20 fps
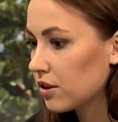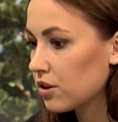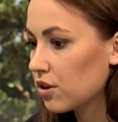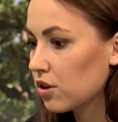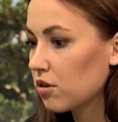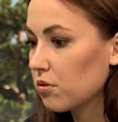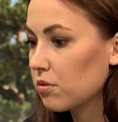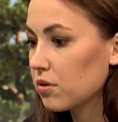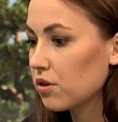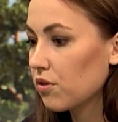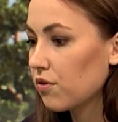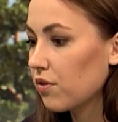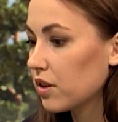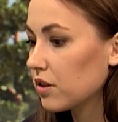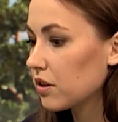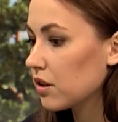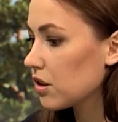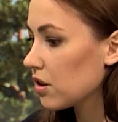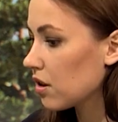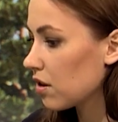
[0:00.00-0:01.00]
czy to będzie
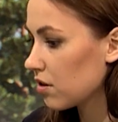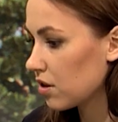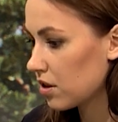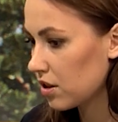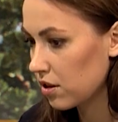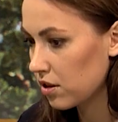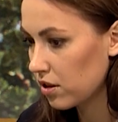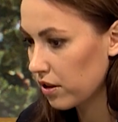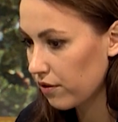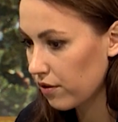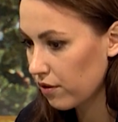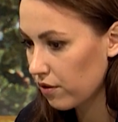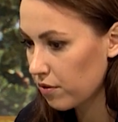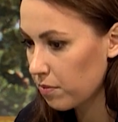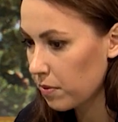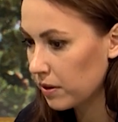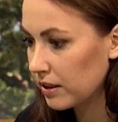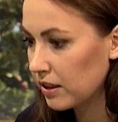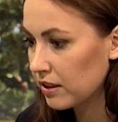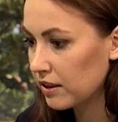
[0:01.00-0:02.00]
faktycznie nieszczęśliwy
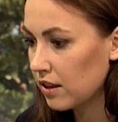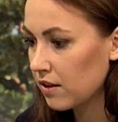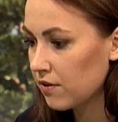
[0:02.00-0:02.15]
wypadek?